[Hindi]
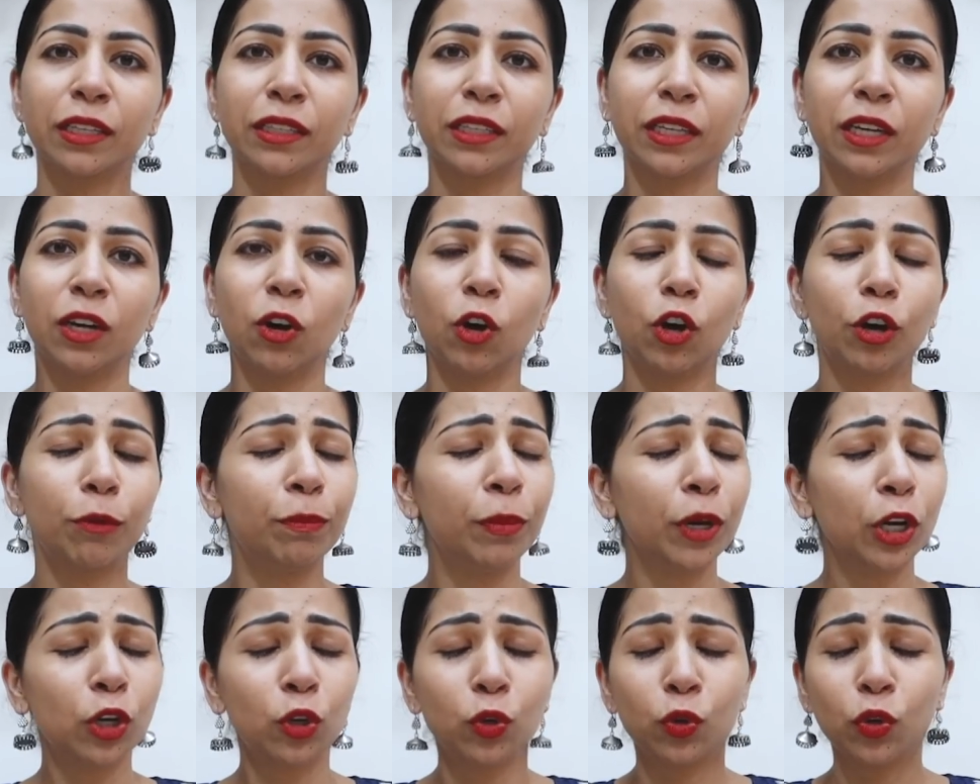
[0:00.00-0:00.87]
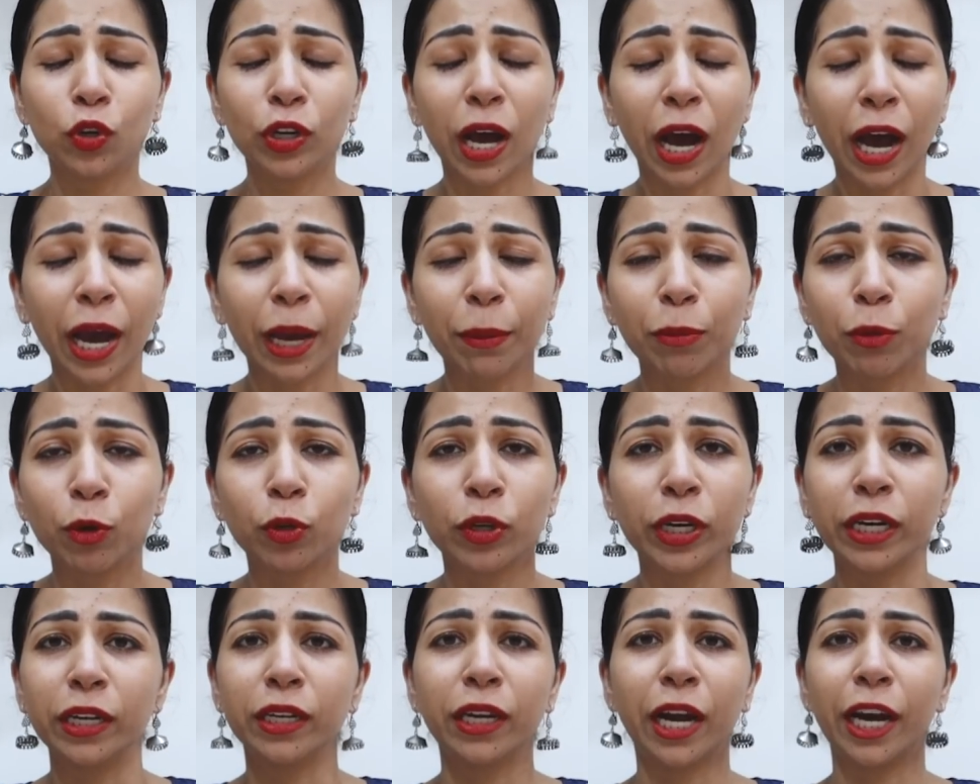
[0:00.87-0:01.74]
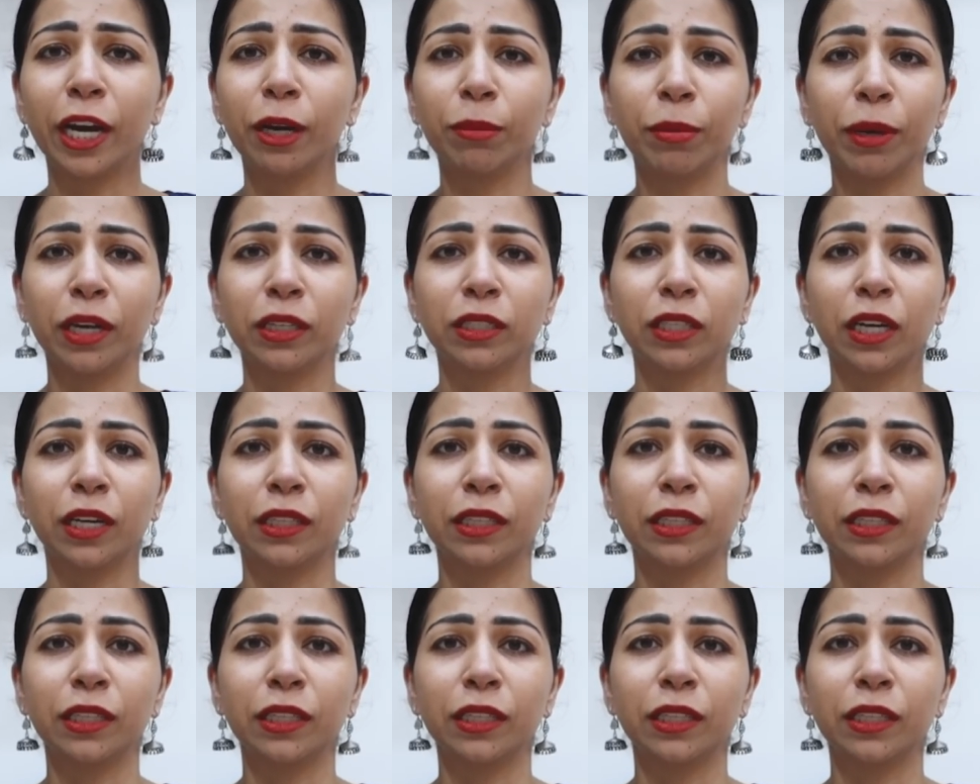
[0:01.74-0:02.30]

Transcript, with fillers: देते हैं और बिल्कुल हाई प्रोटीन डाइट पर आ